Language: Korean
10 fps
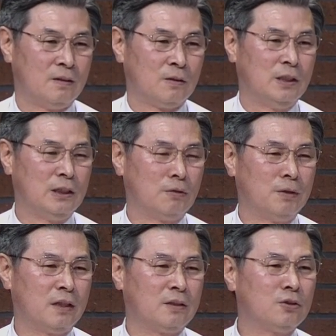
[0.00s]

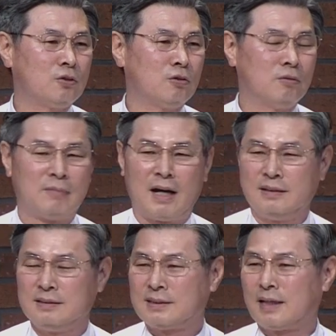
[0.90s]
기도원에 그토록
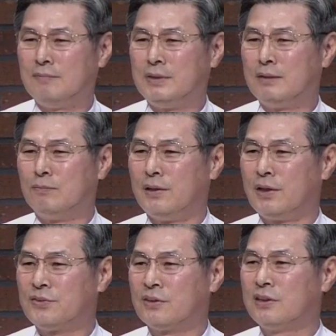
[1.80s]
많은 사람들이
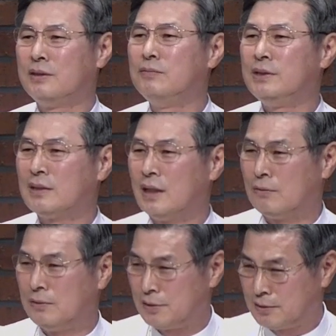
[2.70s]
모여서 금식을
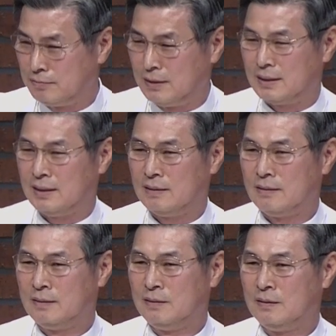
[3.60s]
하고 있었습니다.
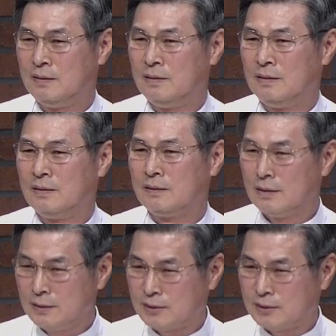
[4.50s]
그것이